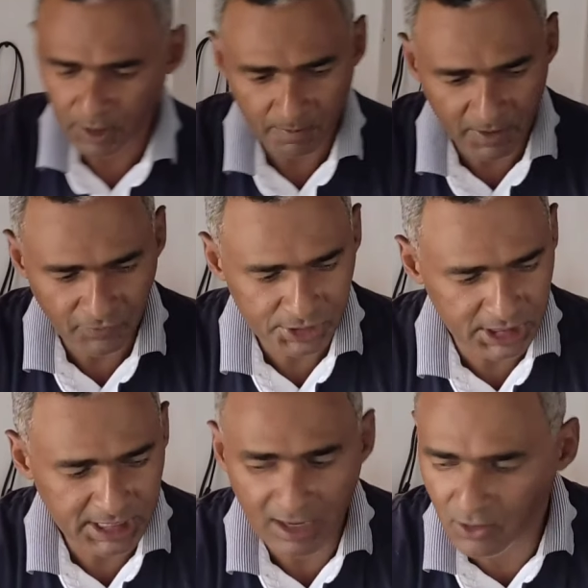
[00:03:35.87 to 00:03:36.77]
aqui para
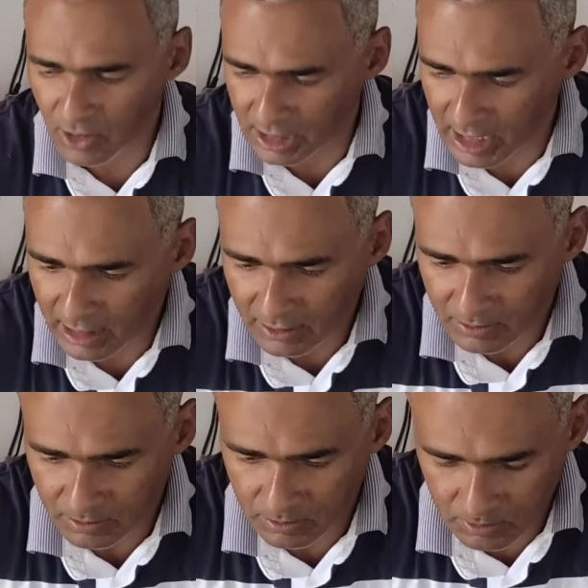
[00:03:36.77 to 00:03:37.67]
vocês agora, tá?
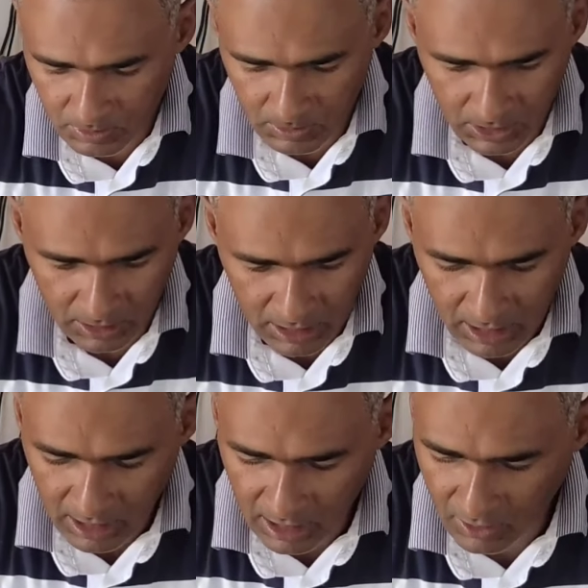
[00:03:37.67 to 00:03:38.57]

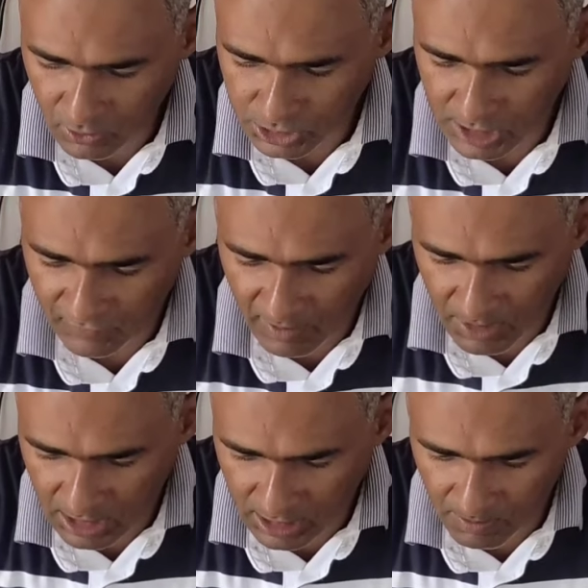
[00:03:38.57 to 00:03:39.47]
Inclusive a
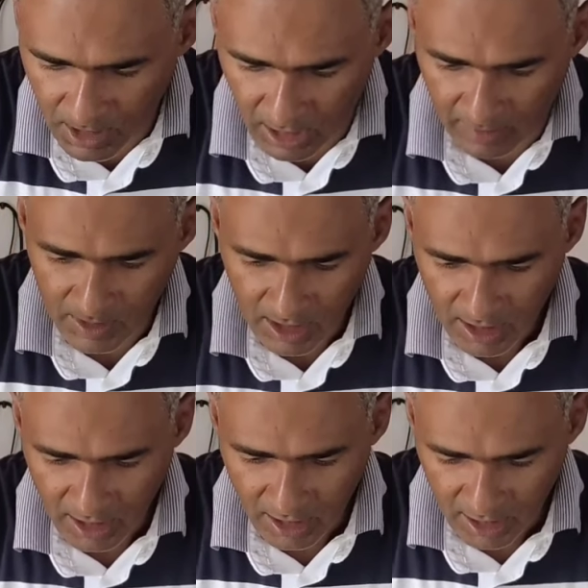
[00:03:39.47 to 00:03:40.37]
minha também.
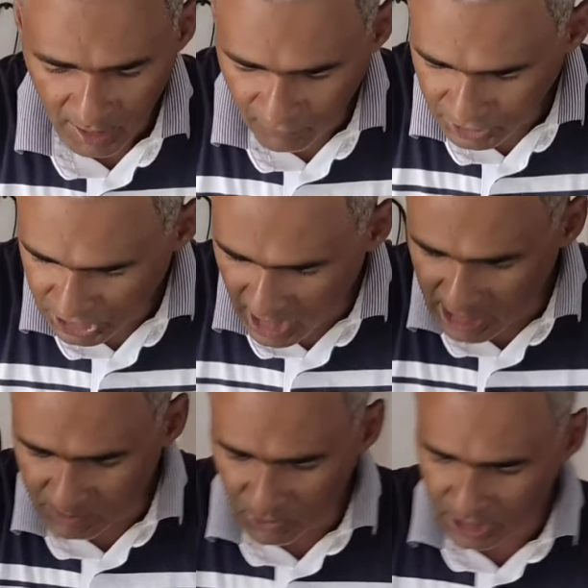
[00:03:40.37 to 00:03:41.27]
Eu vou
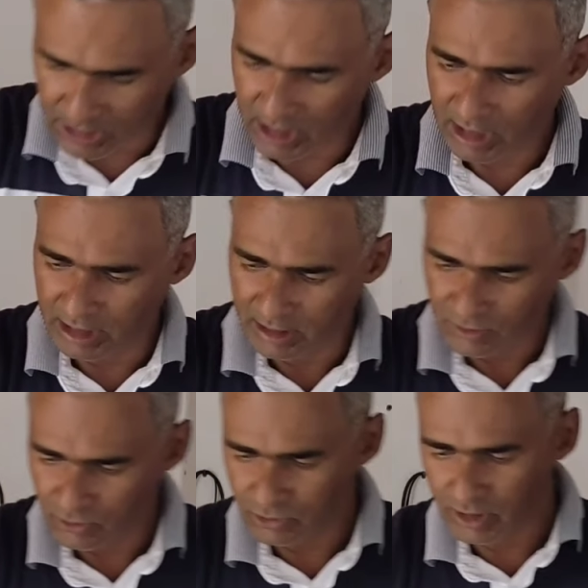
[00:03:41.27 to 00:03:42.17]
tirar as bocas dele
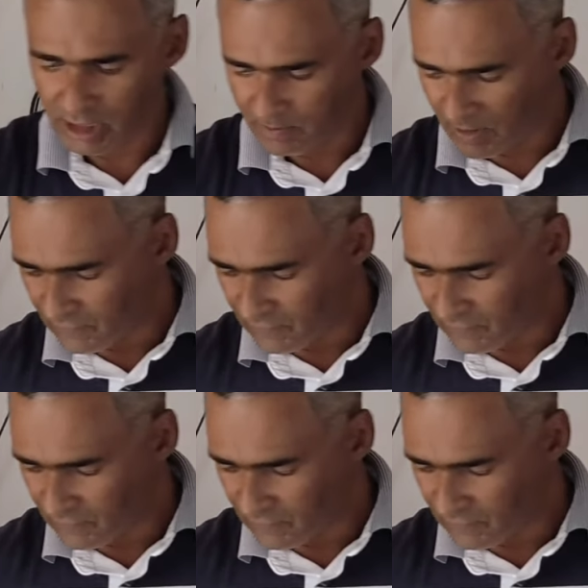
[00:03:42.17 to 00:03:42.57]
tudo aqui